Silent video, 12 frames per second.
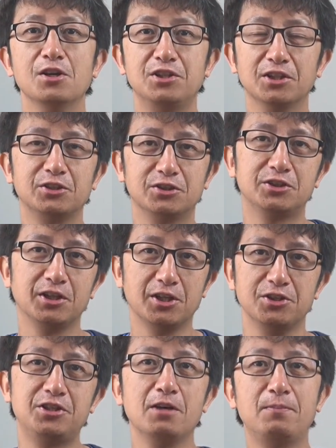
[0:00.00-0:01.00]
现实世界
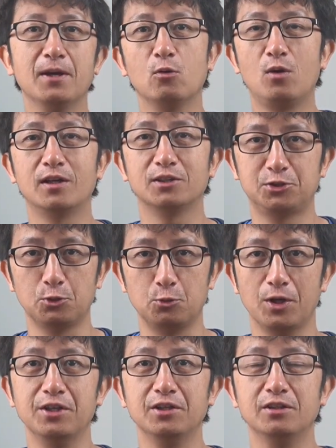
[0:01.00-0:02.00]
的一切变化都是
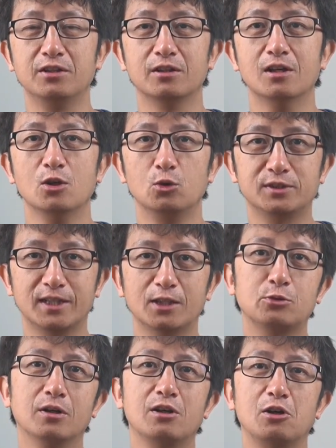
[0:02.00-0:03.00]
有原因的，如
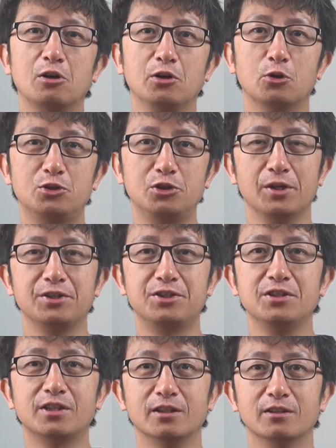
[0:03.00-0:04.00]
山川河流、日月
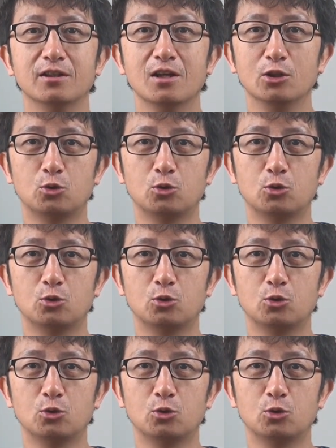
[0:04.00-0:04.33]
星辰、